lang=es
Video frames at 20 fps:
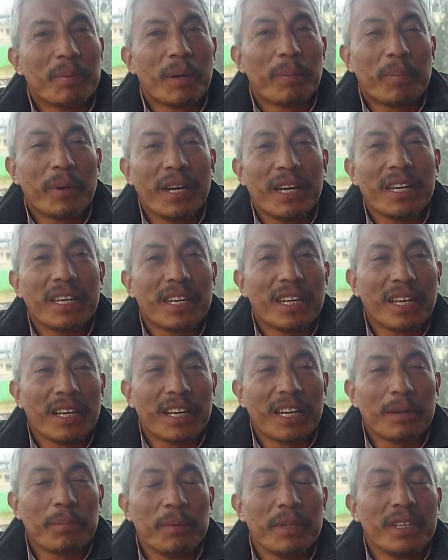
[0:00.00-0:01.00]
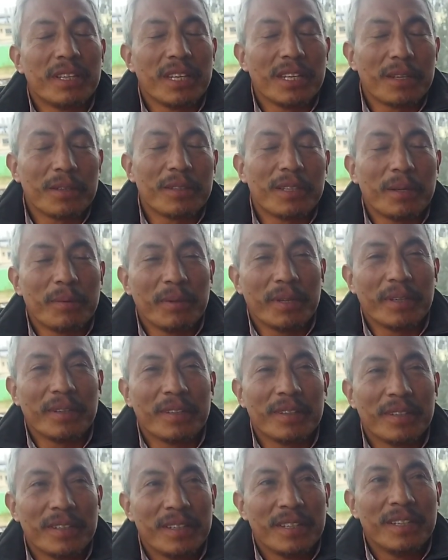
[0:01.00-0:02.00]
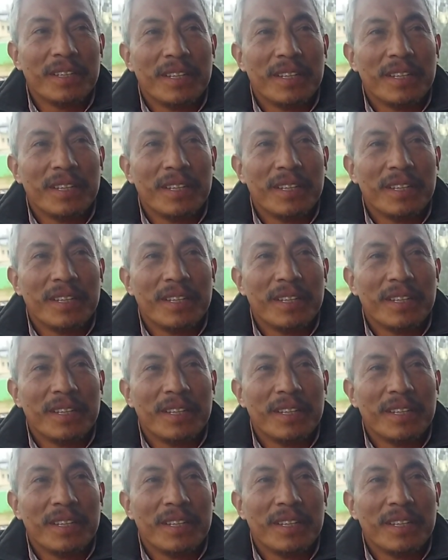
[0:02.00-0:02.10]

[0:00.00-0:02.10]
papá era carpintero también. Y